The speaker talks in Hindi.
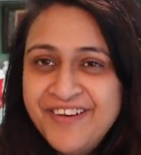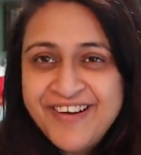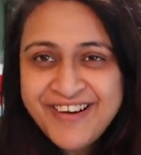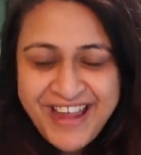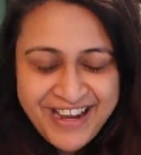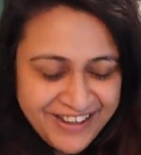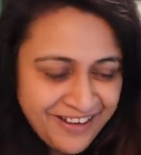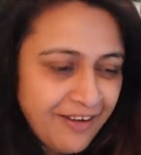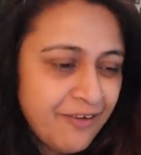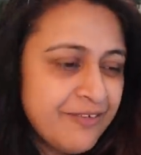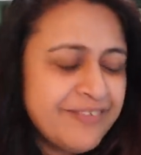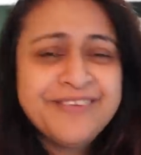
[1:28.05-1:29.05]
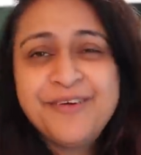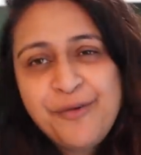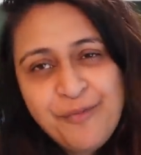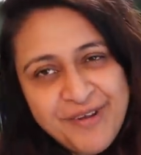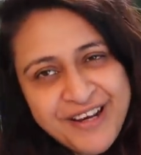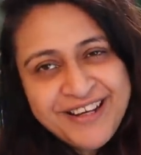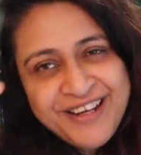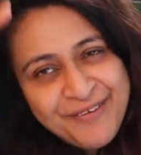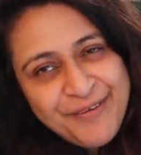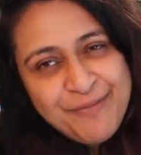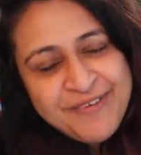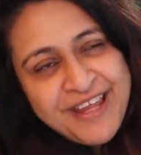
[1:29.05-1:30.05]
तो एनी आओ तो मैंने यू
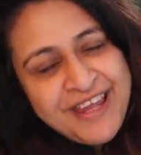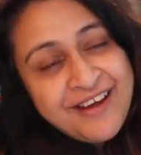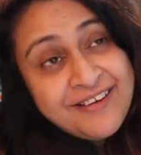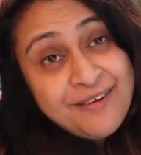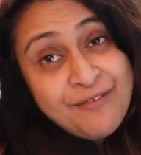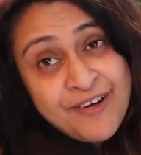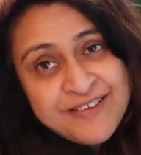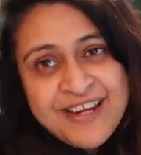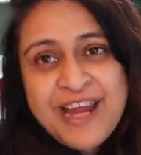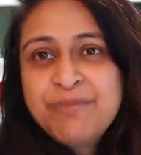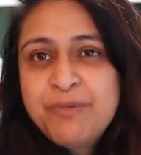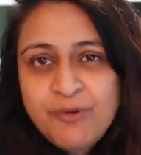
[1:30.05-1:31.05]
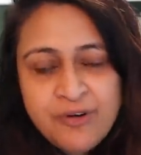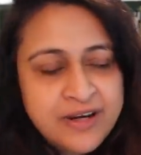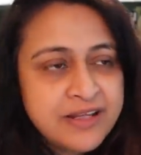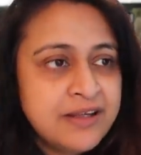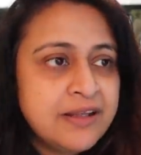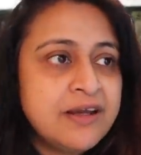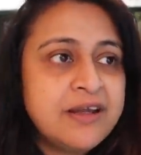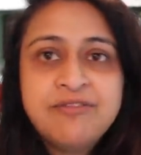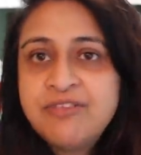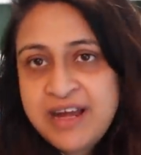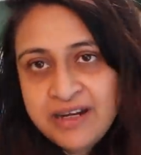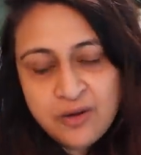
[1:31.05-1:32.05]
नो अपना हेयर एंड वॉश किया मैं बोल रही थी ना कि
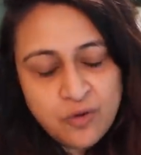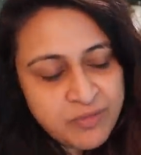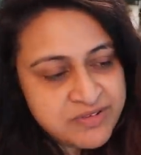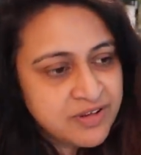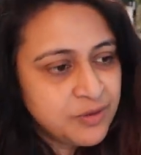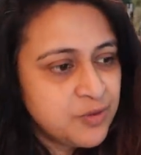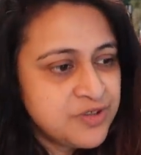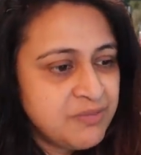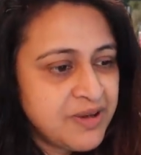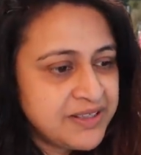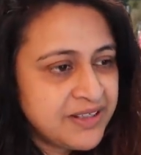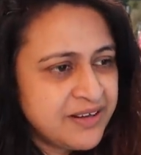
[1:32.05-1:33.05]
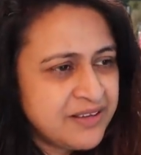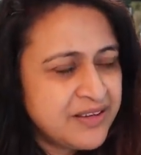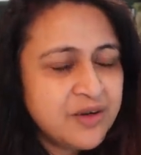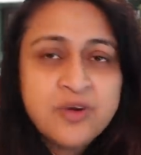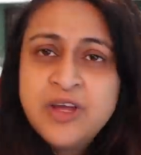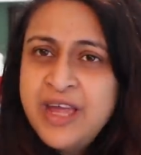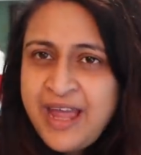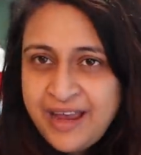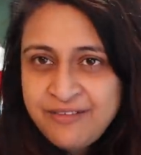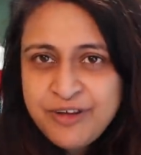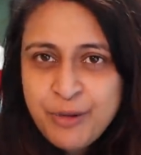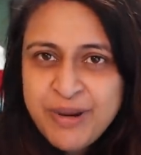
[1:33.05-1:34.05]
फ्राइडे को मैं संतोषी माता करती हूँ
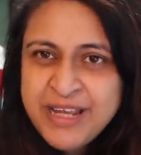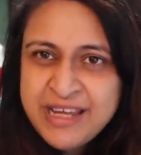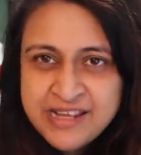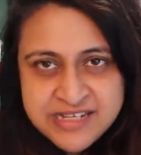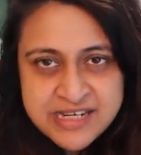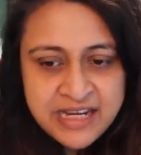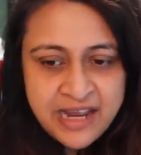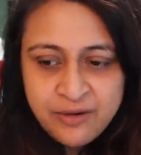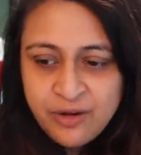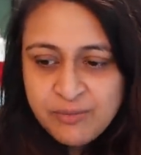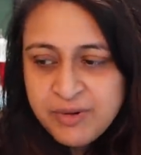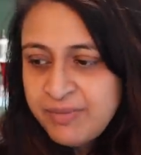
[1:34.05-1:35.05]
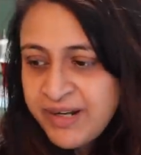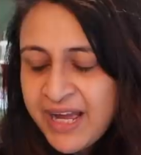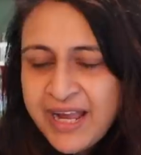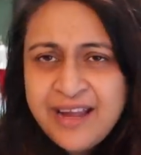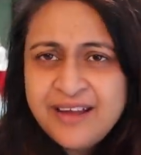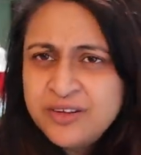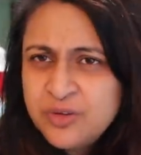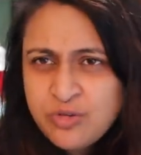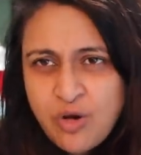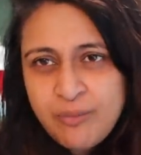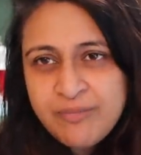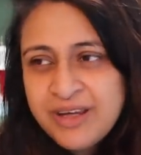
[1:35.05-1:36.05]
एंड फिर मैंने खिचड़ी एंड और भी बनाया तो
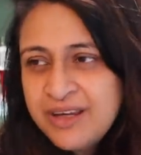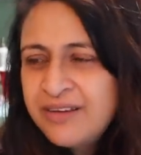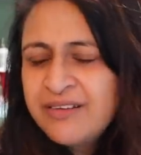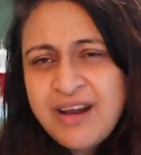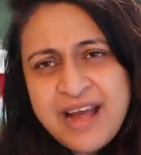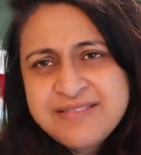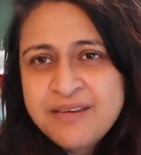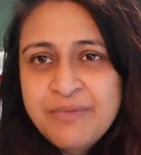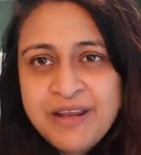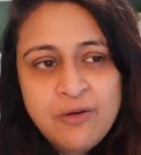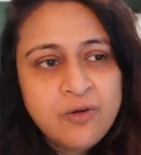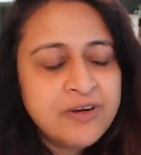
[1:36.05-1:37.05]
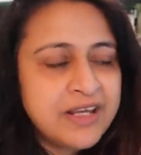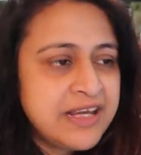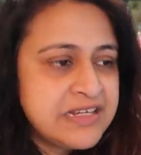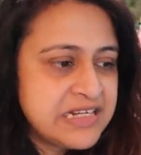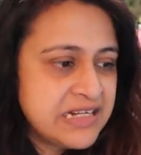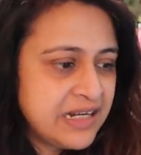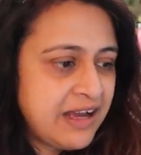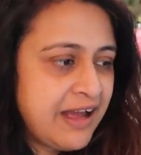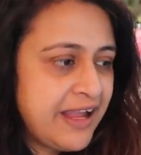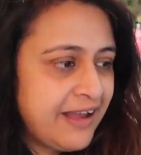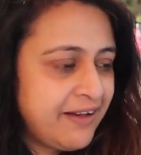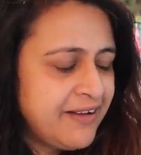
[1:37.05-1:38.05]
चौमे राय सभी लोगों ने खिचड़ी
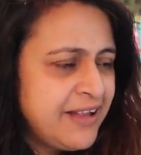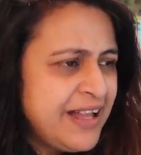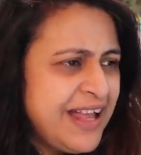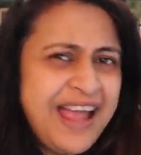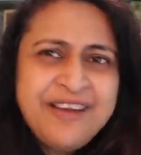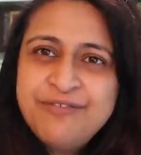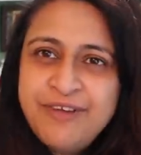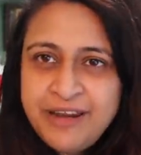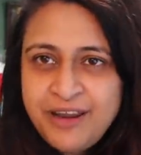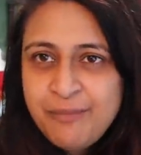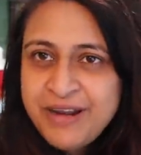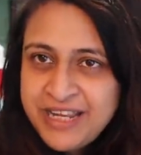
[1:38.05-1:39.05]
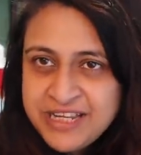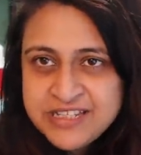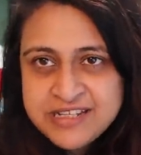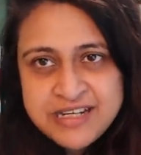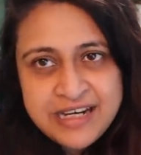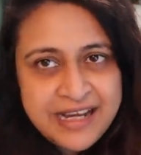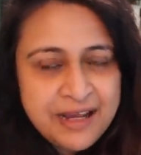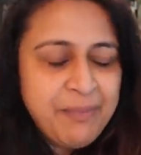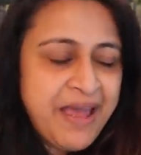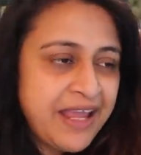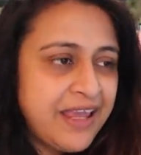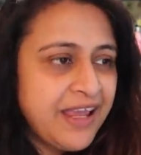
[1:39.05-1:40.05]
खाया एंड फिर ना मैं नीचे चली गई
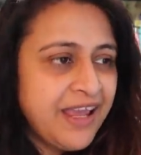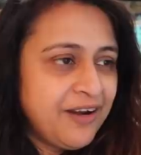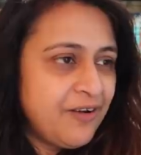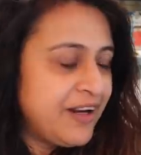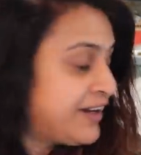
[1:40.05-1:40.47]
पैकिंग एंड ऑल